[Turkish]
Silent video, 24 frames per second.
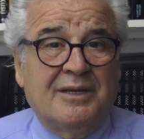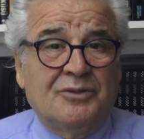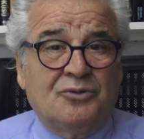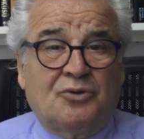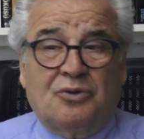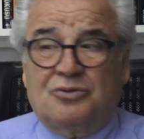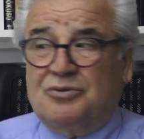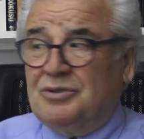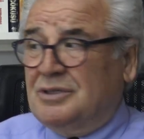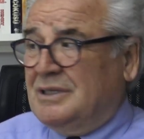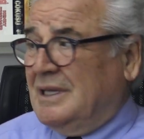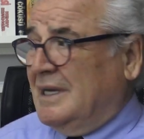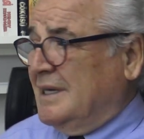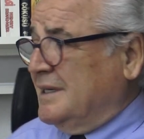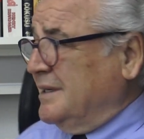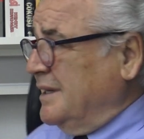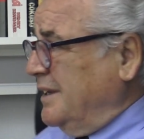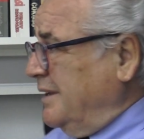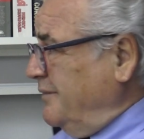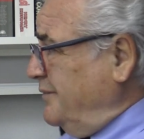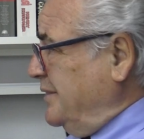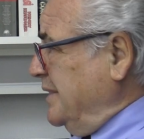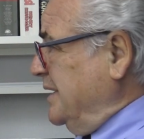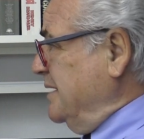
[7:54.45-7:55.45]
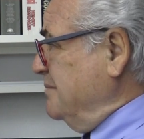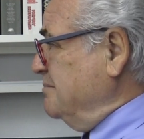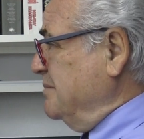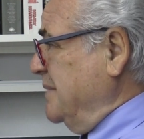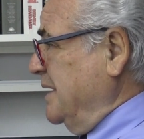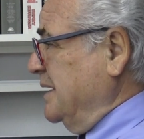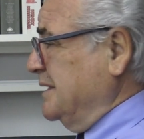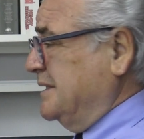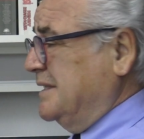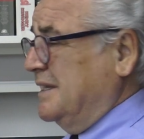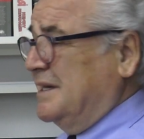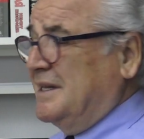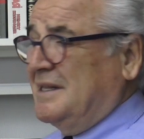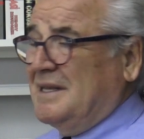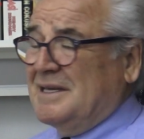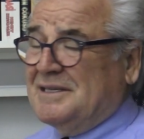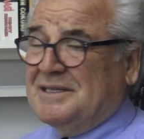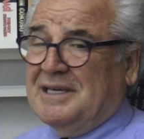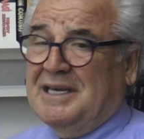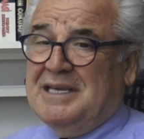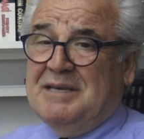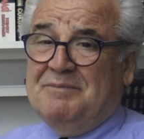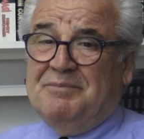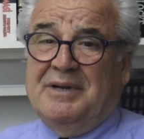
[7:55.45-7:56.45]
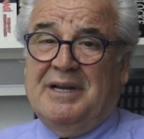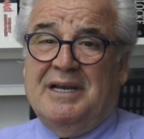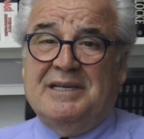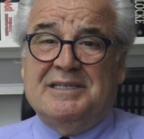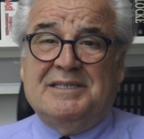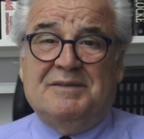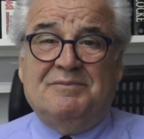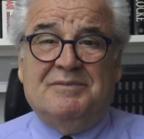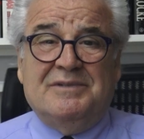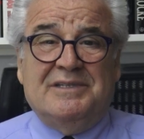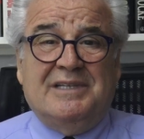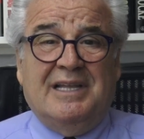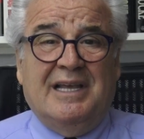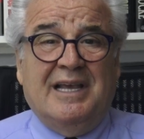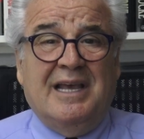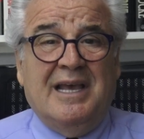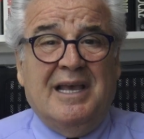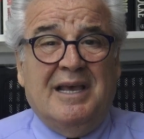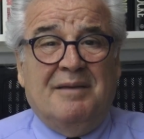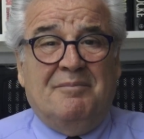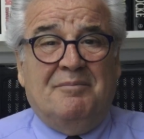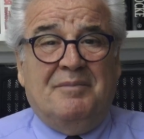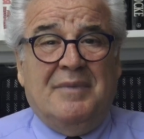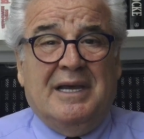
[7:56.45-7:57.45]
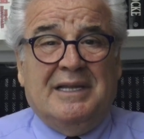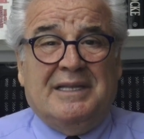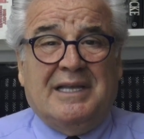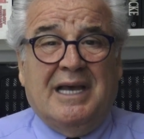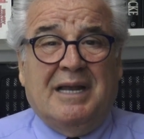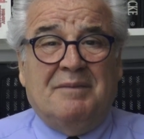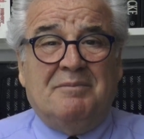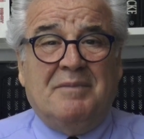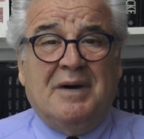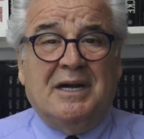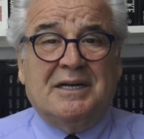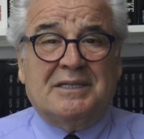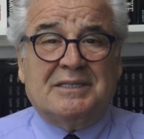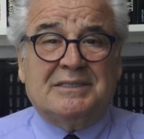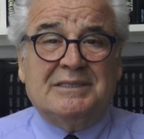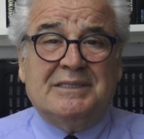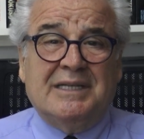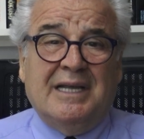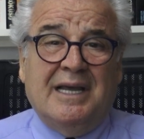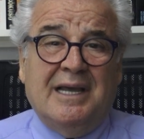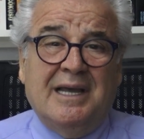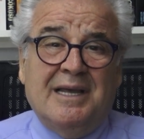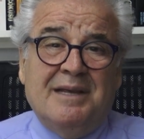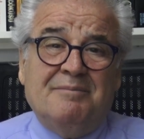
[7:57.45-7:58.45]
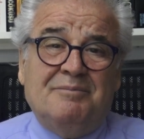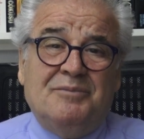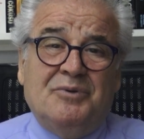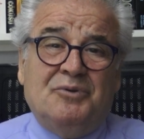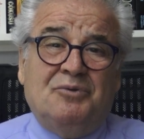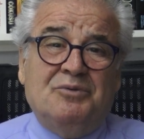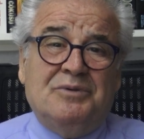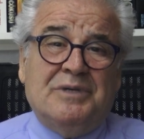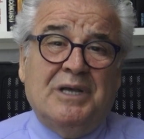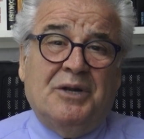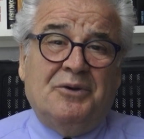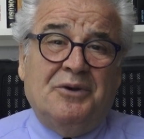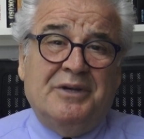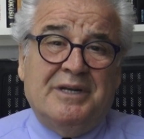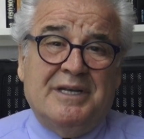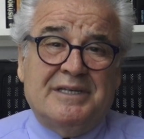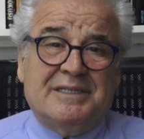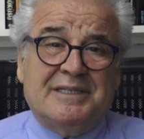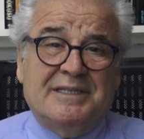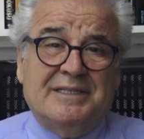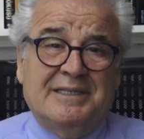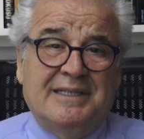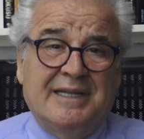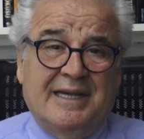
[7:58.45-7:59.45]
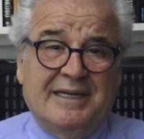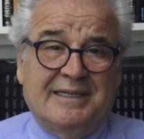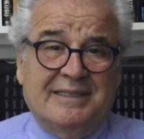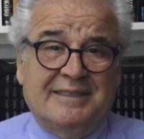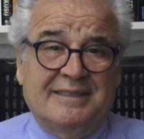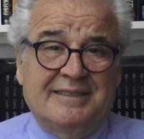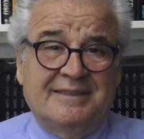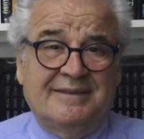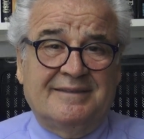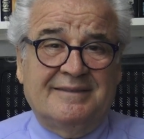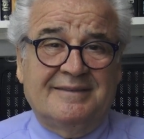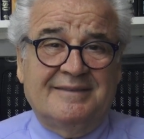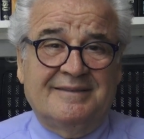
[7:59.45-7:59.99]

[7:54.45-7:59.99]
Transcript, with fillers: Çocuklar verin mehteri de Sayın Prensimiz de mehter marşında bir güzel oynasınlar.''